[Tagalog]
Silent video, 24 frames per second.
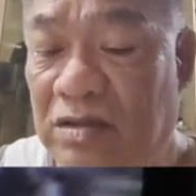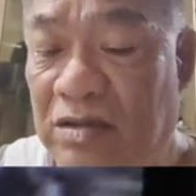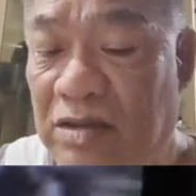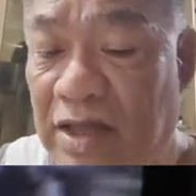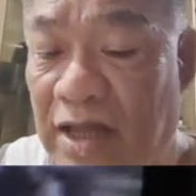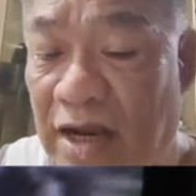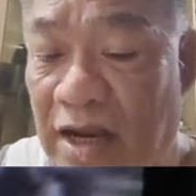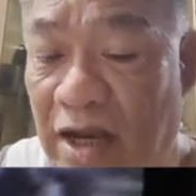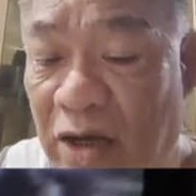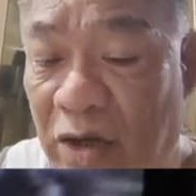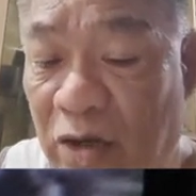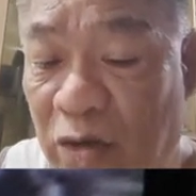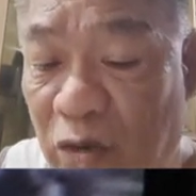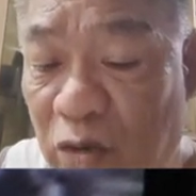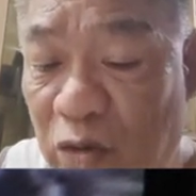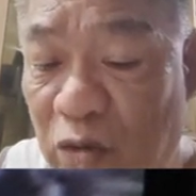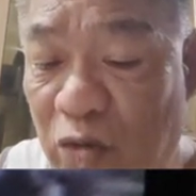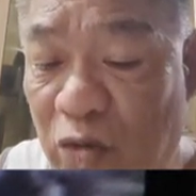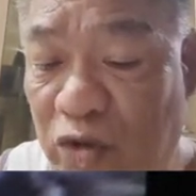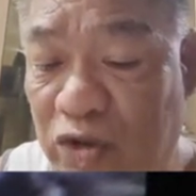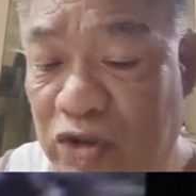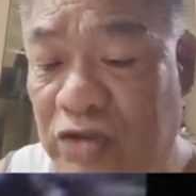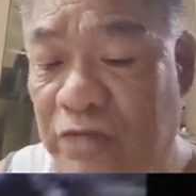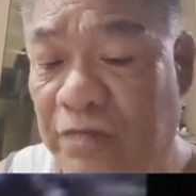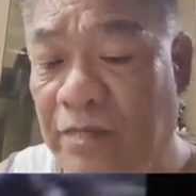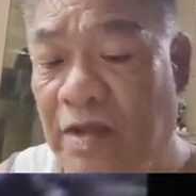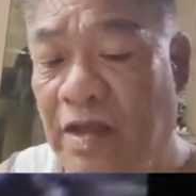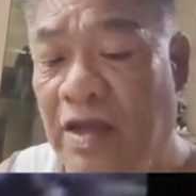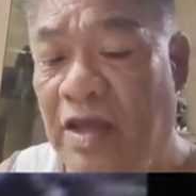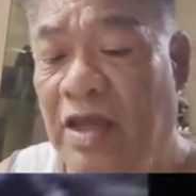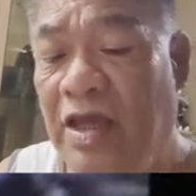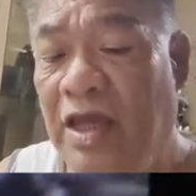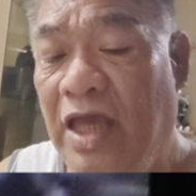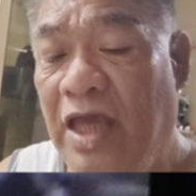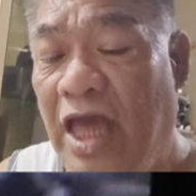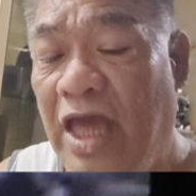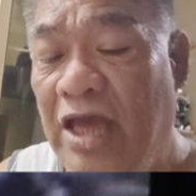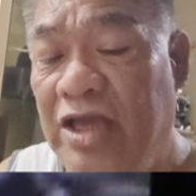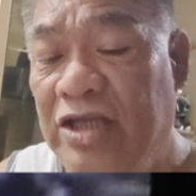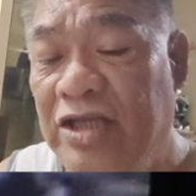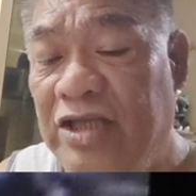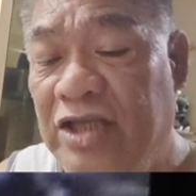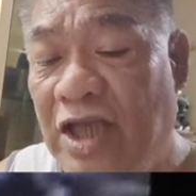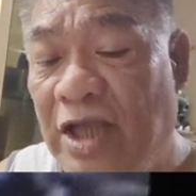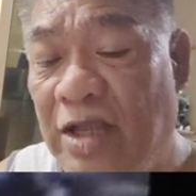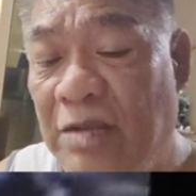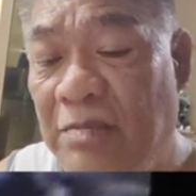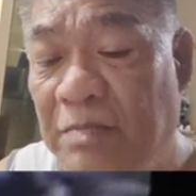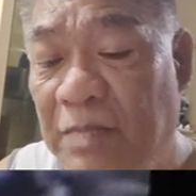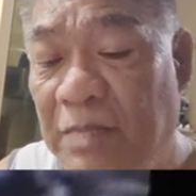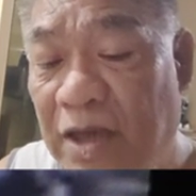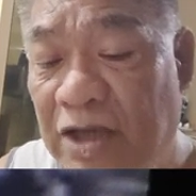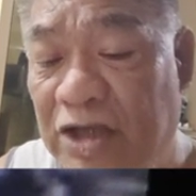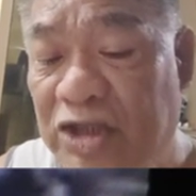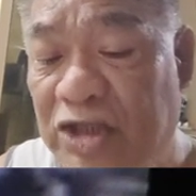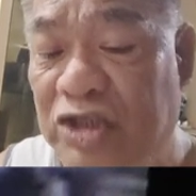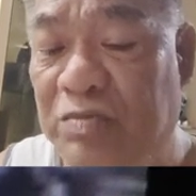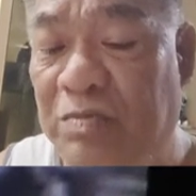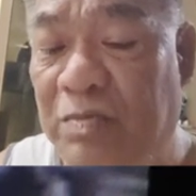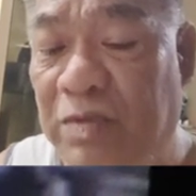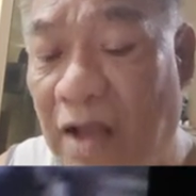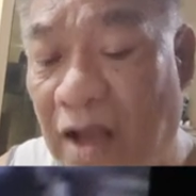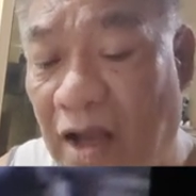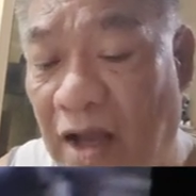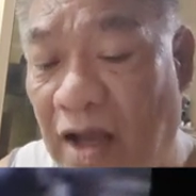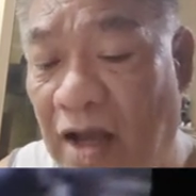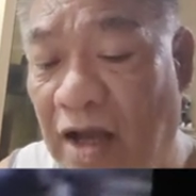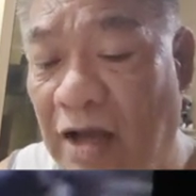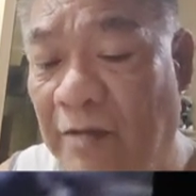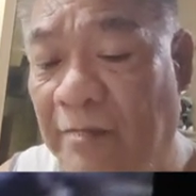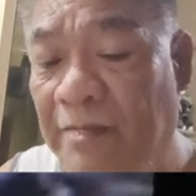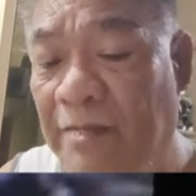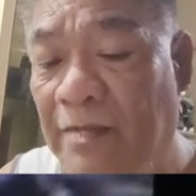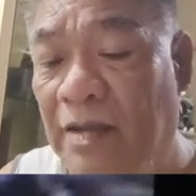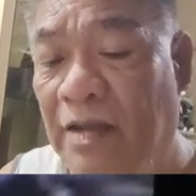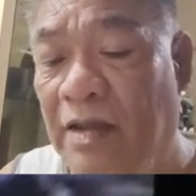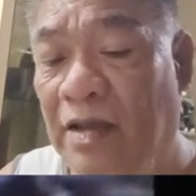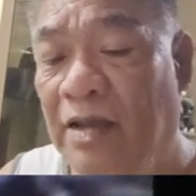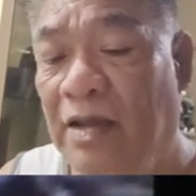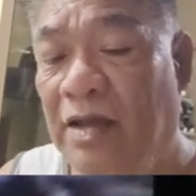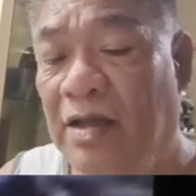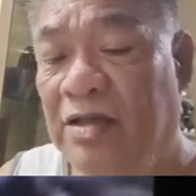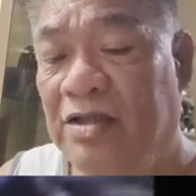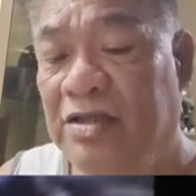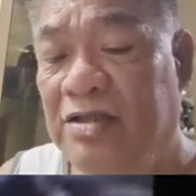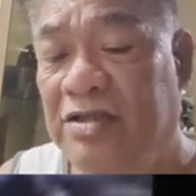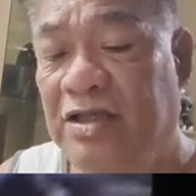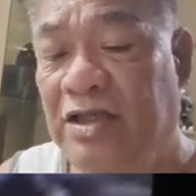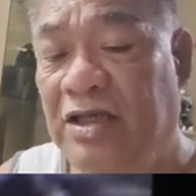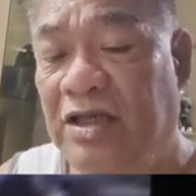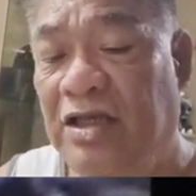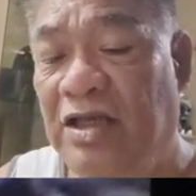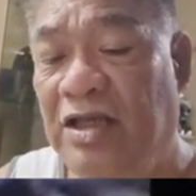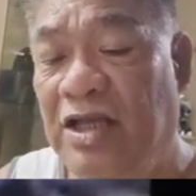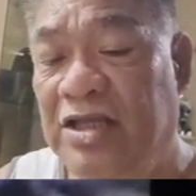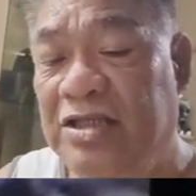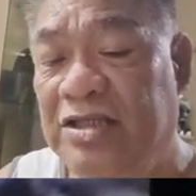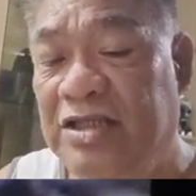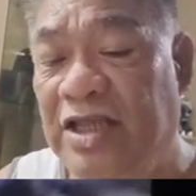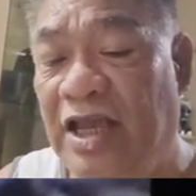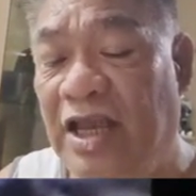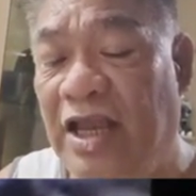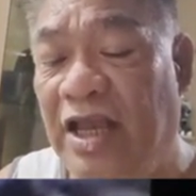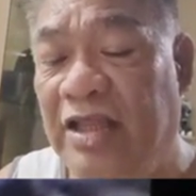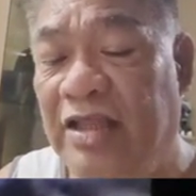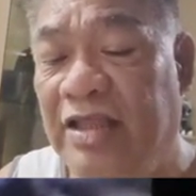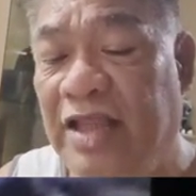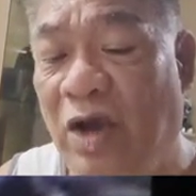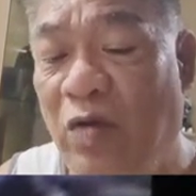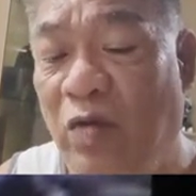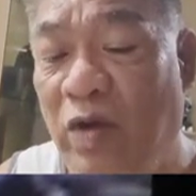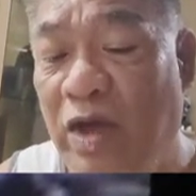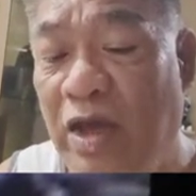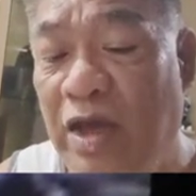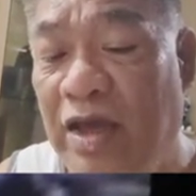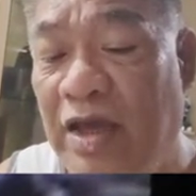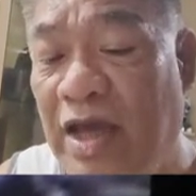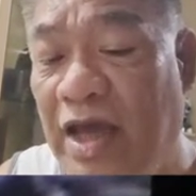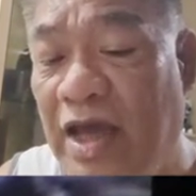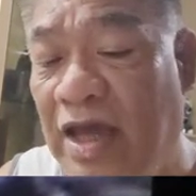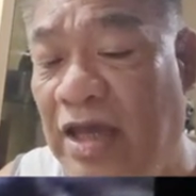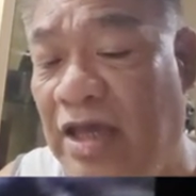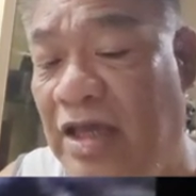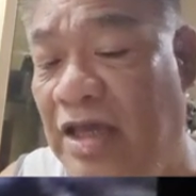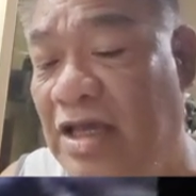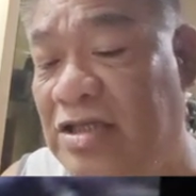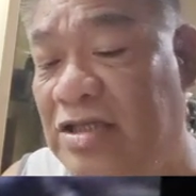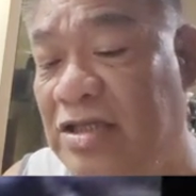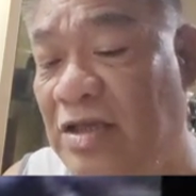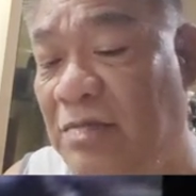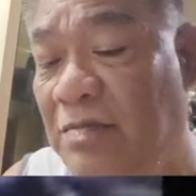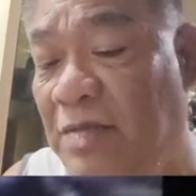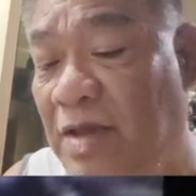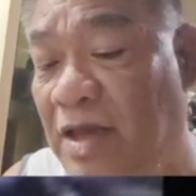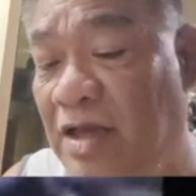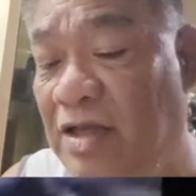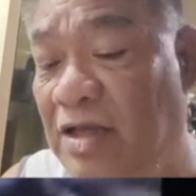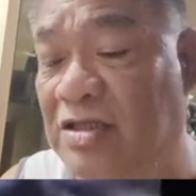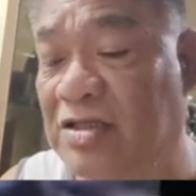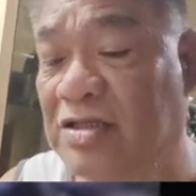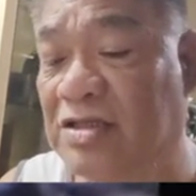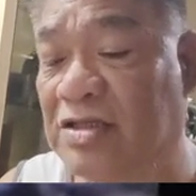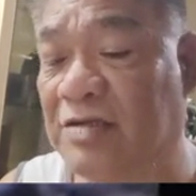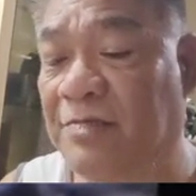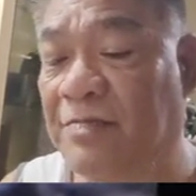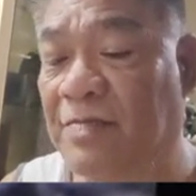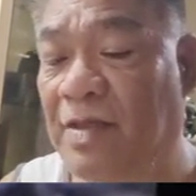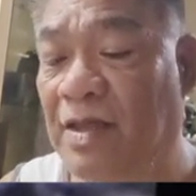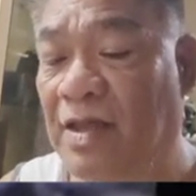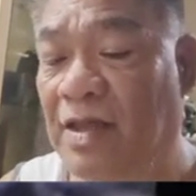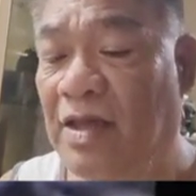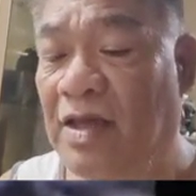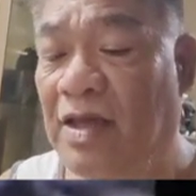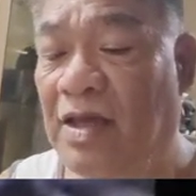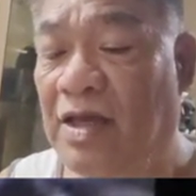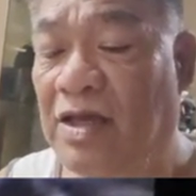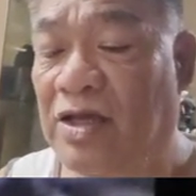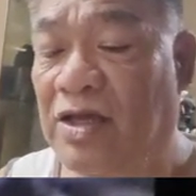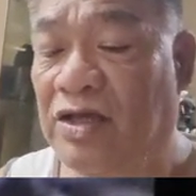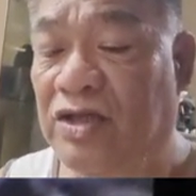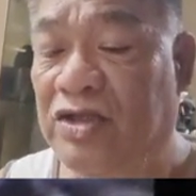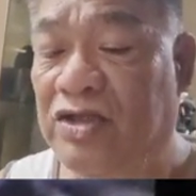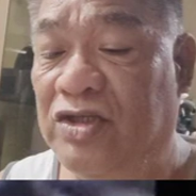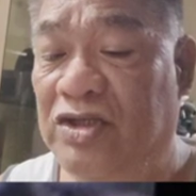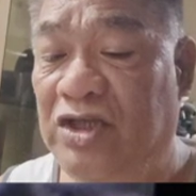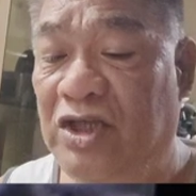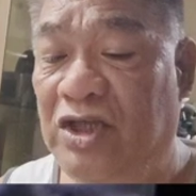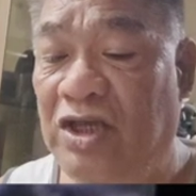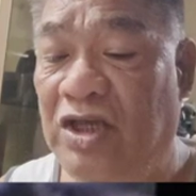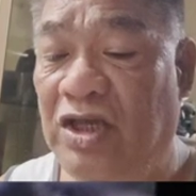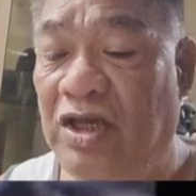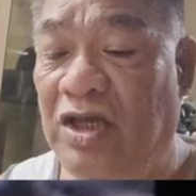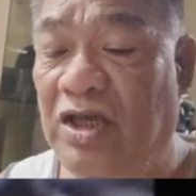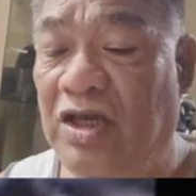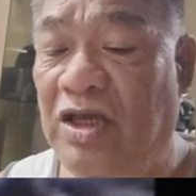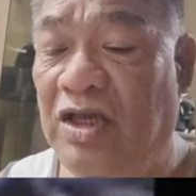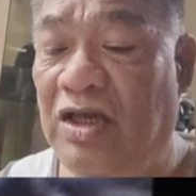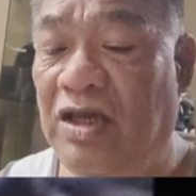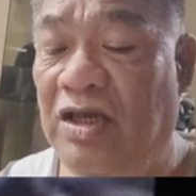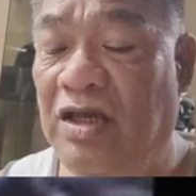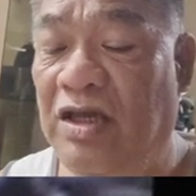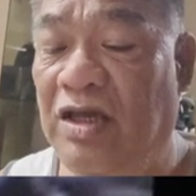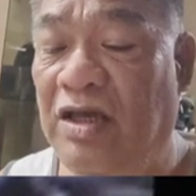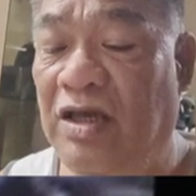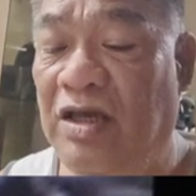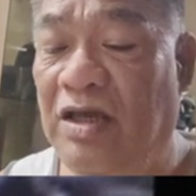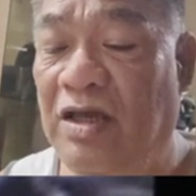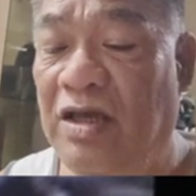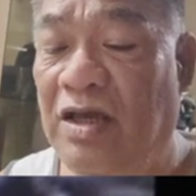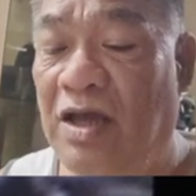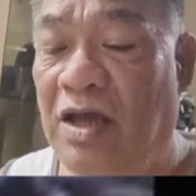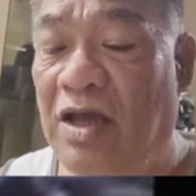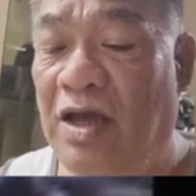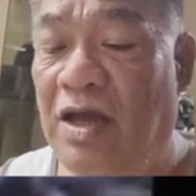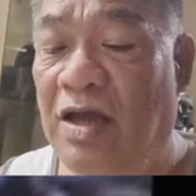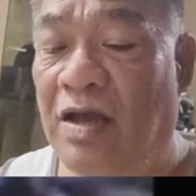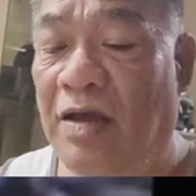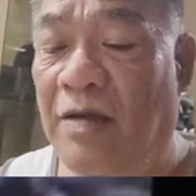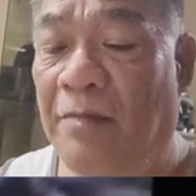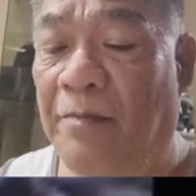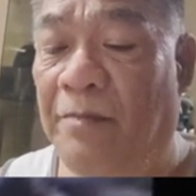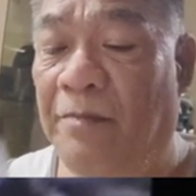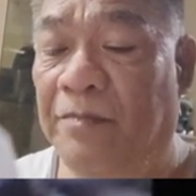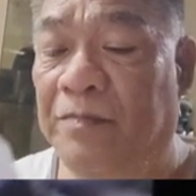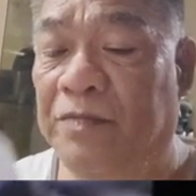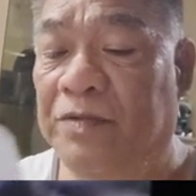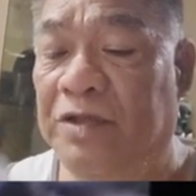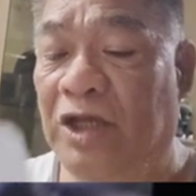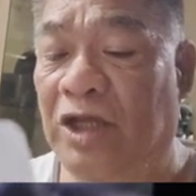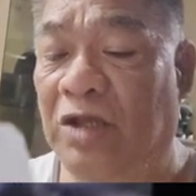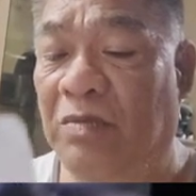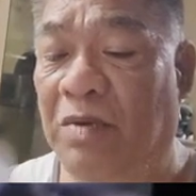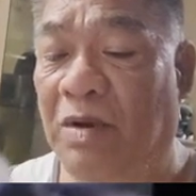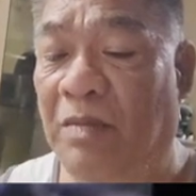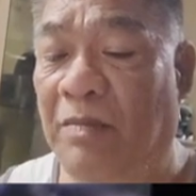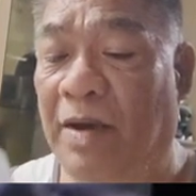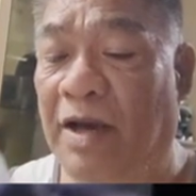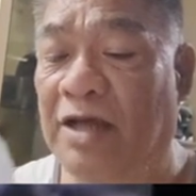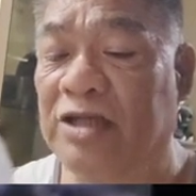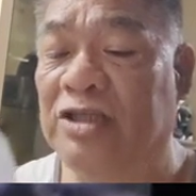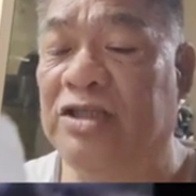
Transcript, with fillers: de la Cruz, Angel Mix Vlog, si Lisel and Dawigay, Easy Mix, si sino pa ba?